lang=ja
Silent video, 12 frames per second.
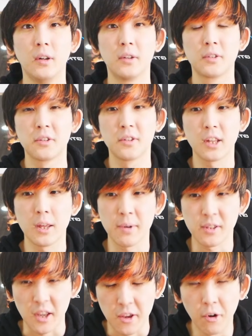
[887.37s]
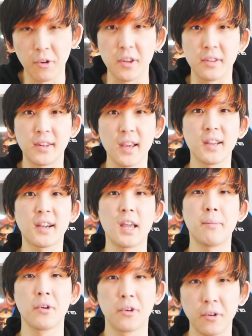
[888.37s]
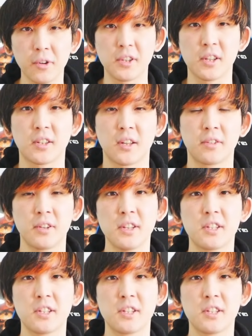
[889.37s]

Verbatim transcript: 続きましてよんい、前回もよんいでしたスイッ